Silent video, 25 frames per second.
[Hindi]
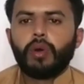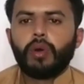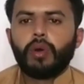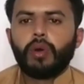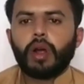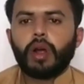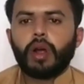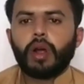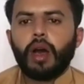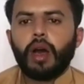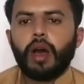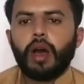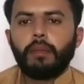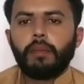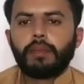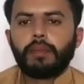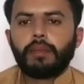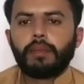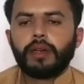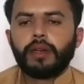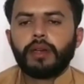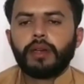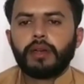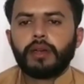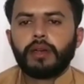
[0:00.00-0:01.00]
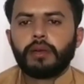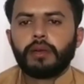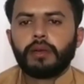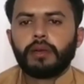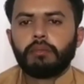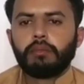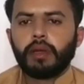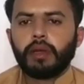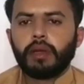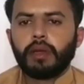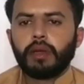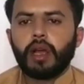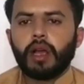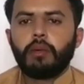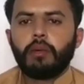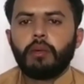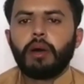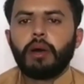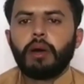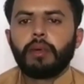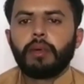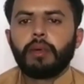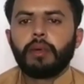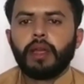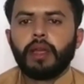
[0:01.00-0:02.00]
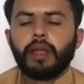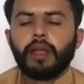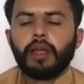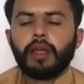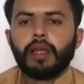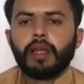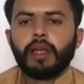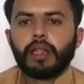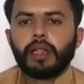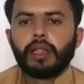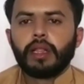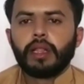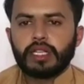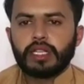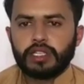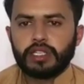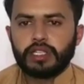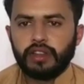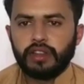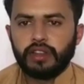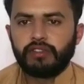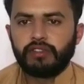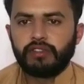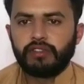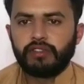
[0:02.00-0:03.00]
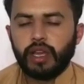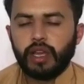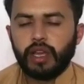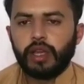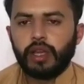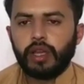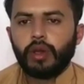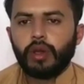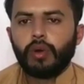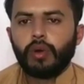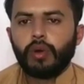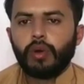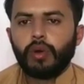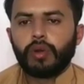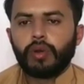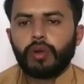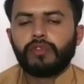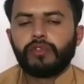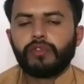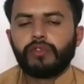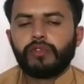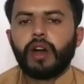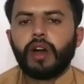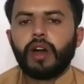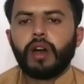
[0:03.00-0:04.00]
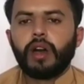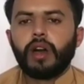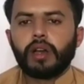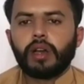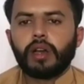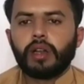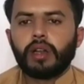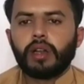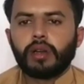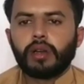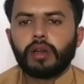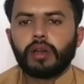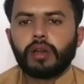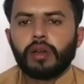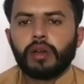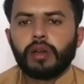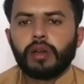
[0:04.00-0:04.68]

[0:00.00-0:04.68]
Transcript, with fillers: और आप फिर काबा में तशरीफ़ लाए और वहाँ आकर